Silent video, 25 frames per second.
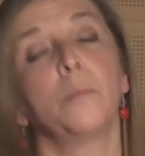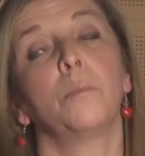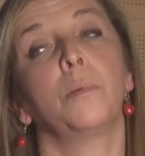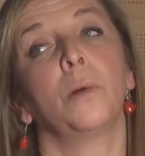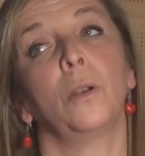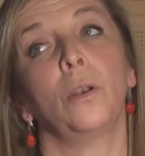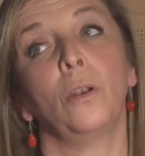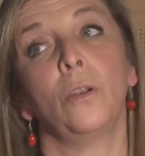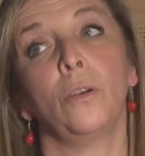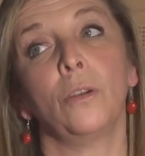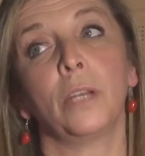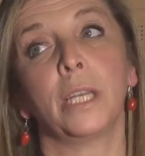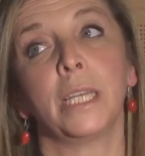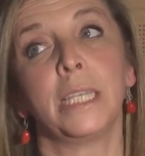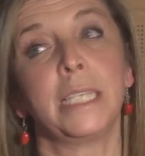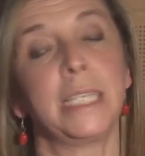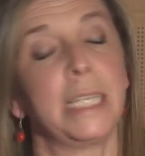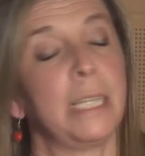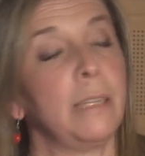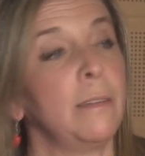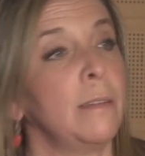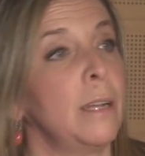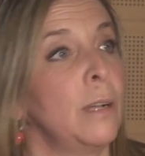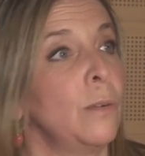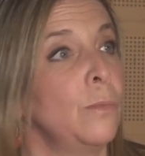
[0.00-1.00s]
Por lo que
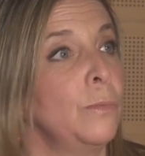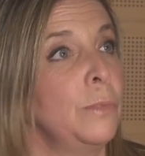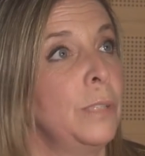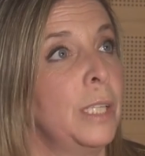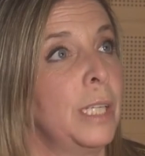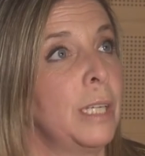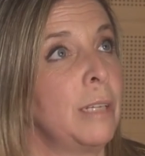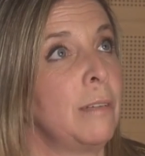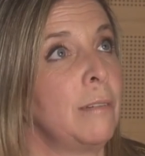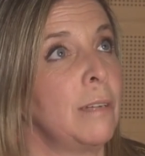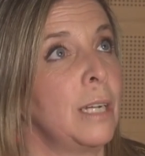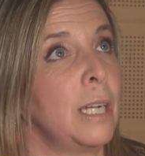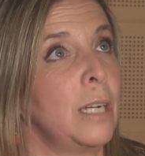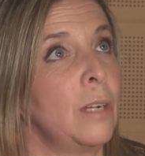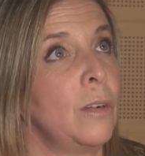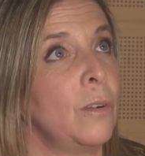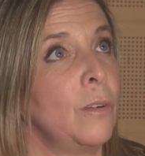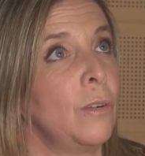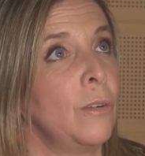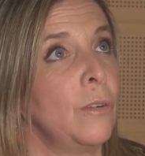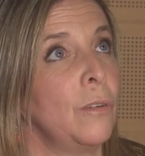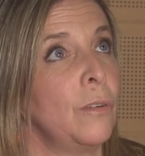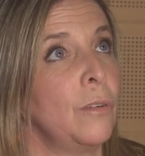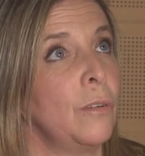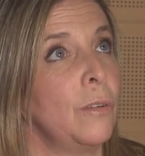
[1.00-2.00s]
lleva un
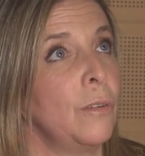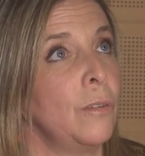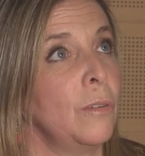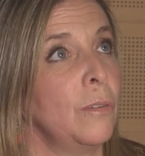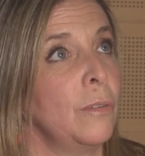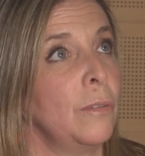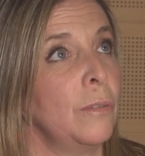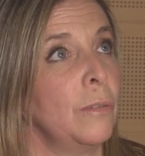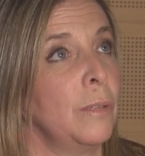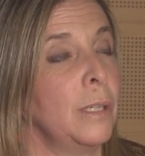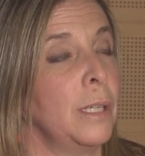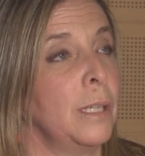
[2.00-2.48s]
trabajo